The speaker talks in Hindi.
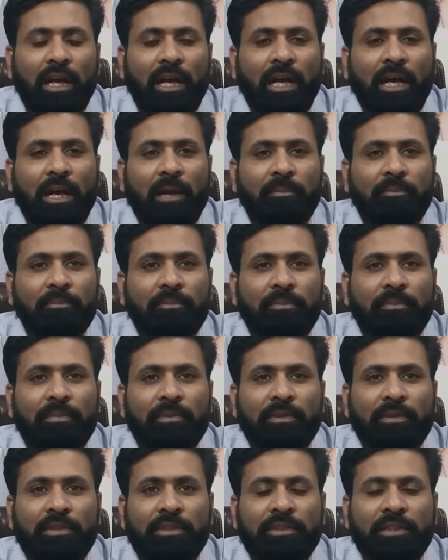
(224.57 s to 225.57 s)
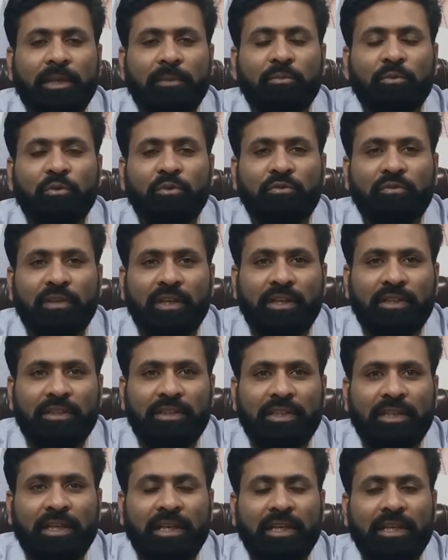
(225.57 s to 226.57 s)
आप ये प्रूव
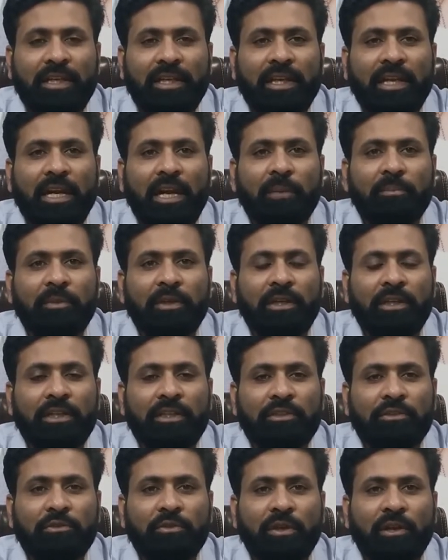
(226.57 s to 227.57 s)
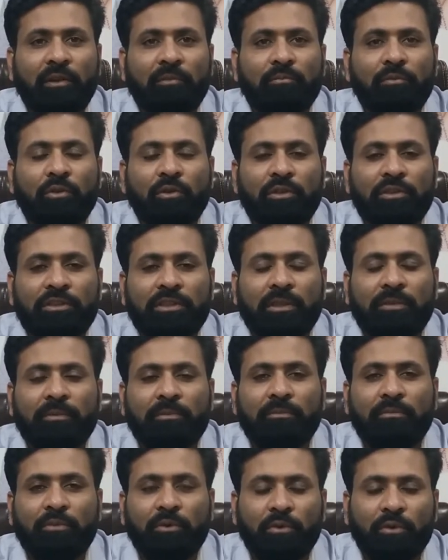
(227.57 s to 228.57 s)
करते हैं कि आप इंग्लिश जो है बोल
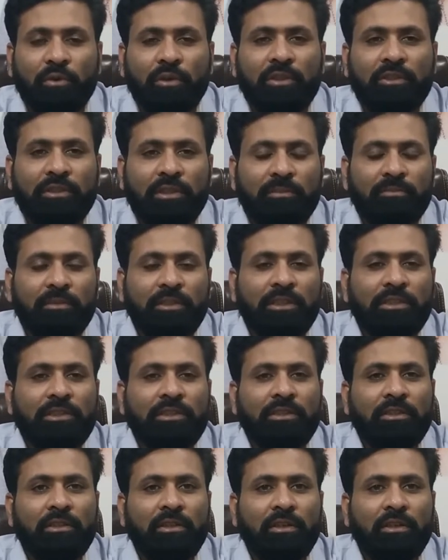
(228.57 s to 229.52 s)
बोल समझ